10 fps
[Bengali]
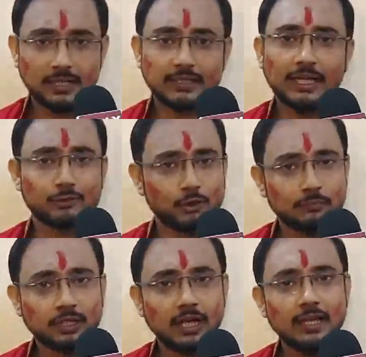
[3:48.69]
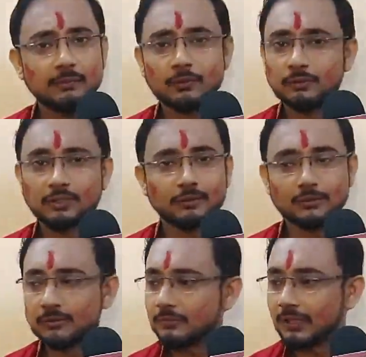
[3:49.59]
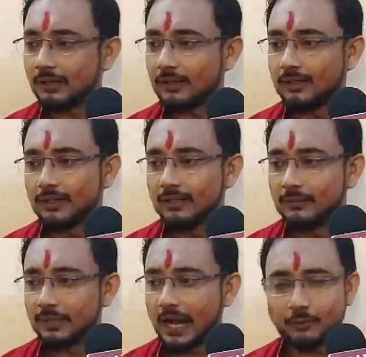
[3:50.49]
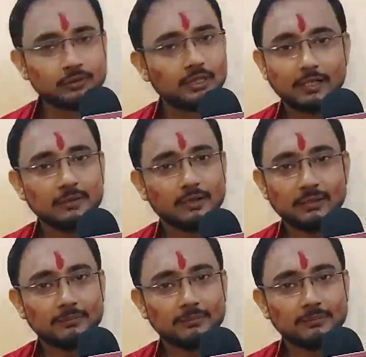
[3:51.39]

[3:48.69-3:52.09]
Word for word: যাতায়াত সব জায়গায় এবং ওদের কোনো মানে আনন্দের